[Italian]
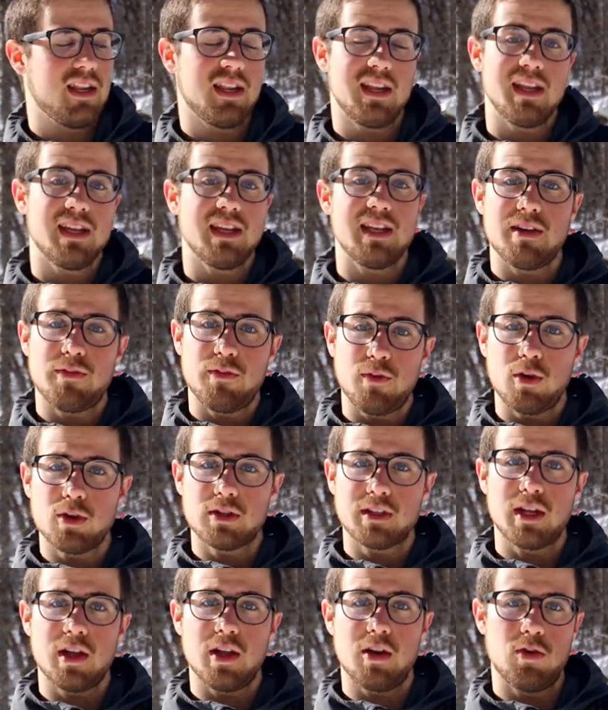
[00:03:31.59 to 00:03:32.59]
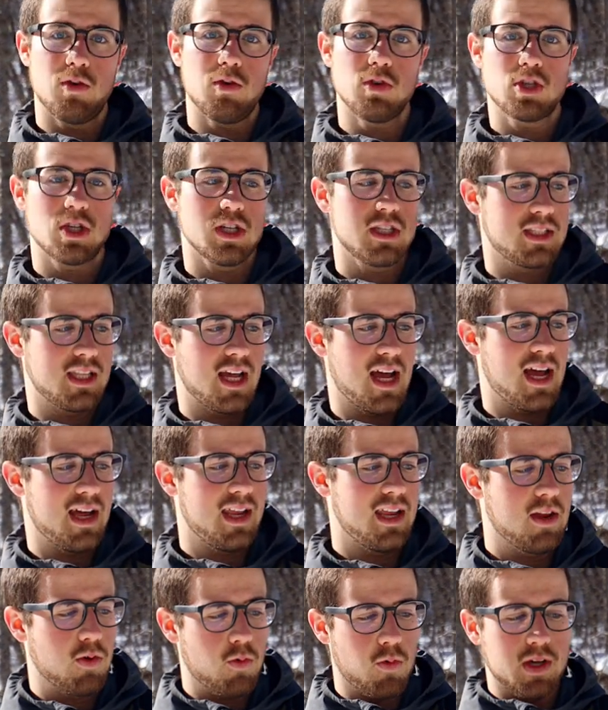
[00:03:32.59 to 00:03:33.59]
di default non ci sta
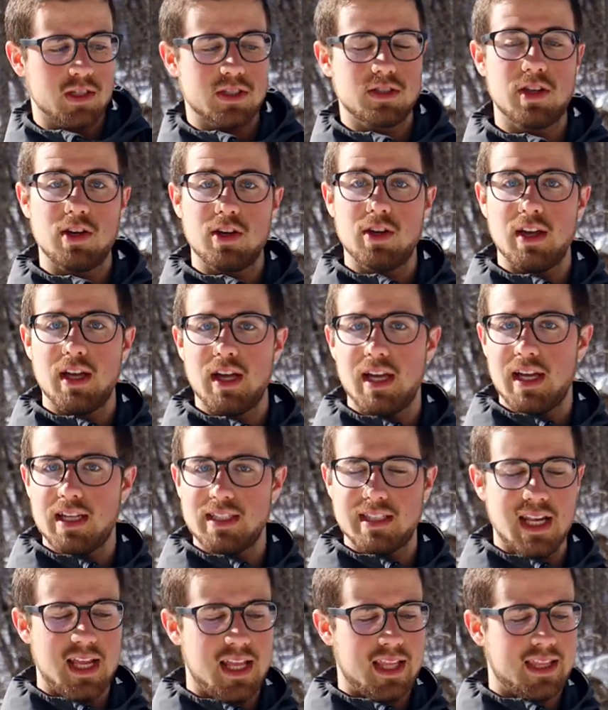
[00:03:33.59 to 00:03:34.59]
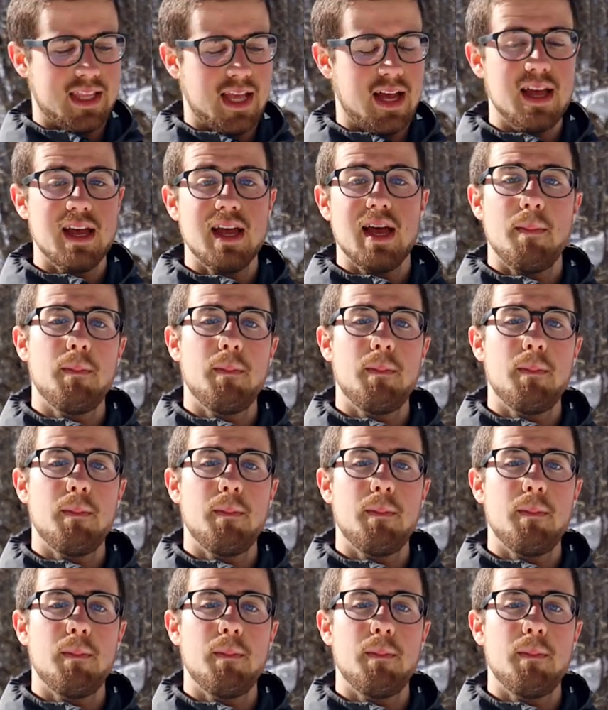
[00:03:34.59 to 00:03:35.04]
in questo eh, slitta